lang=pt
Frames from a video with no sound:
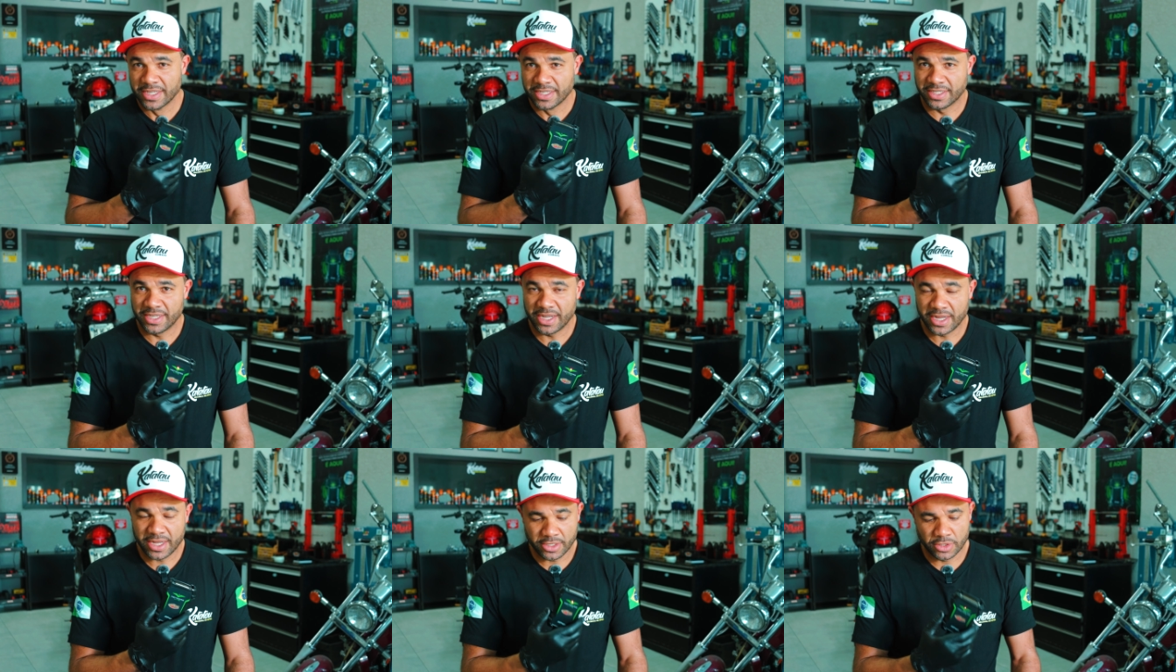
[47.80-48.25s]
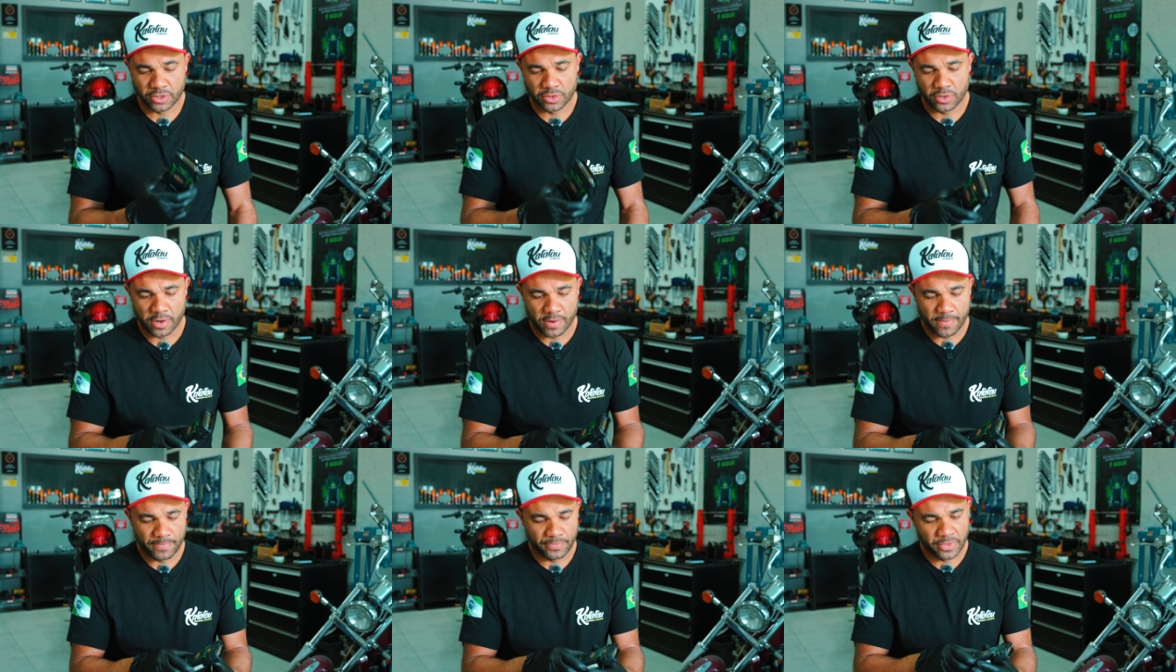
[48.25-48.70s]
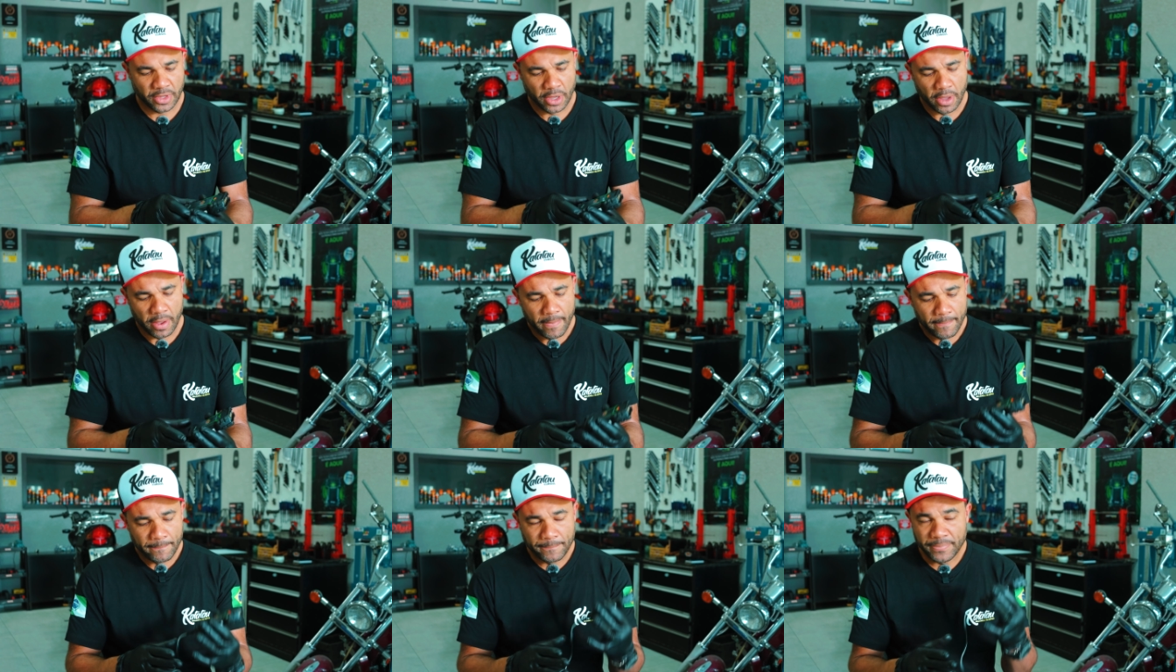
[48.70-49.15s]
saca só.
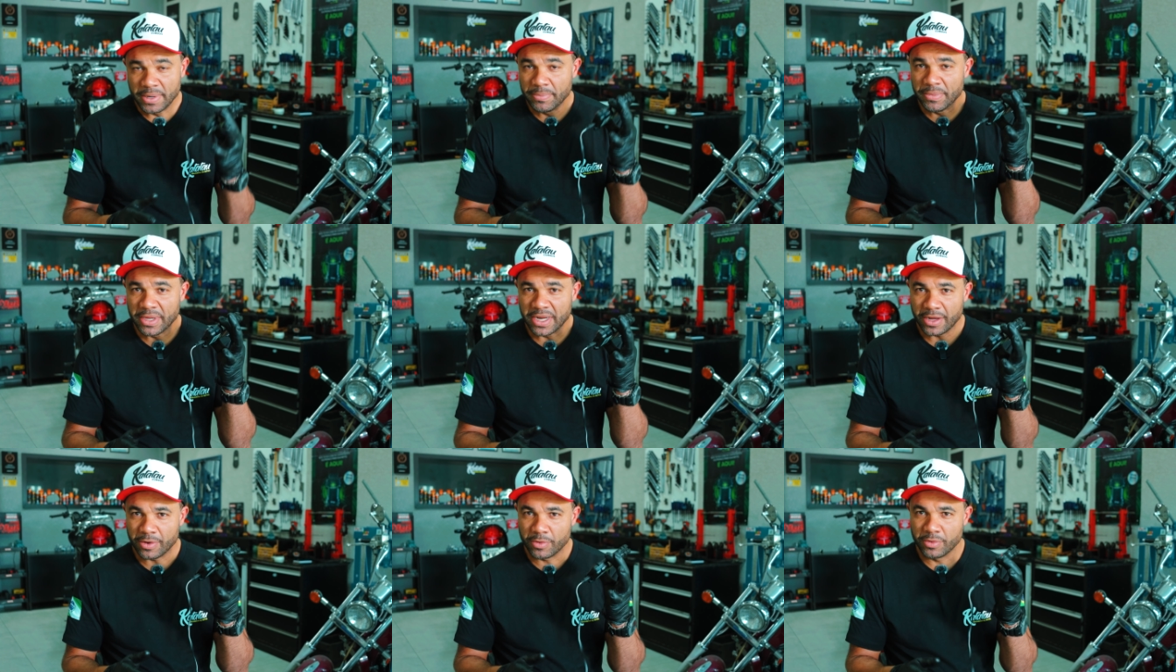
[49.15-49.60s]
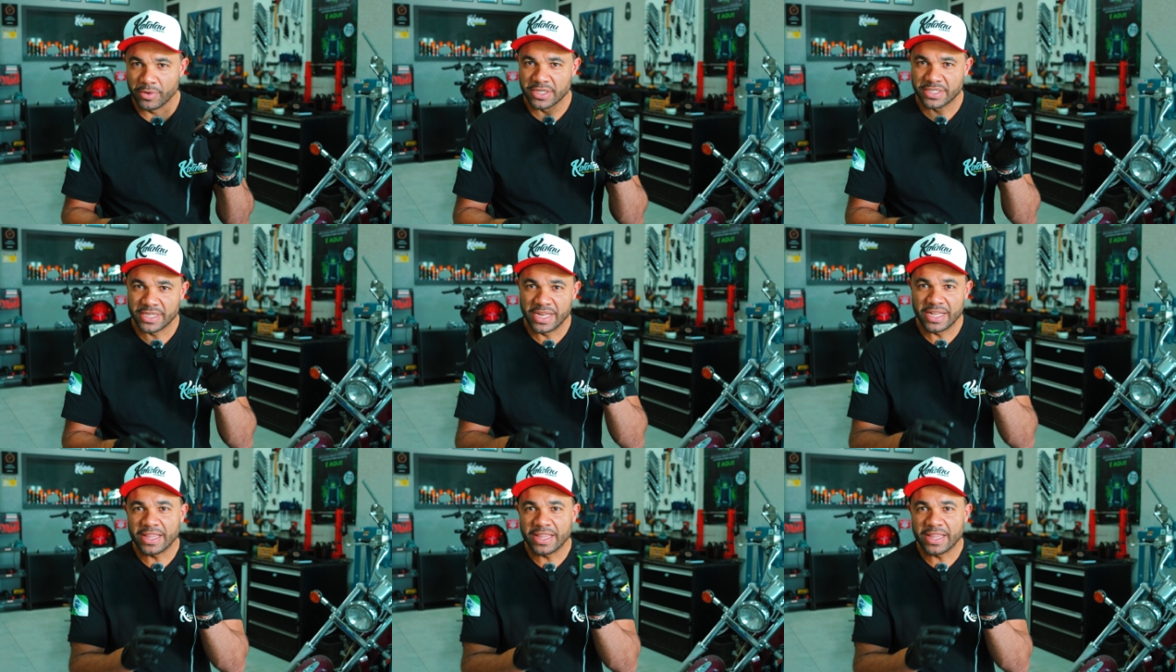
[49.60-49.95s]
Primeira coisa,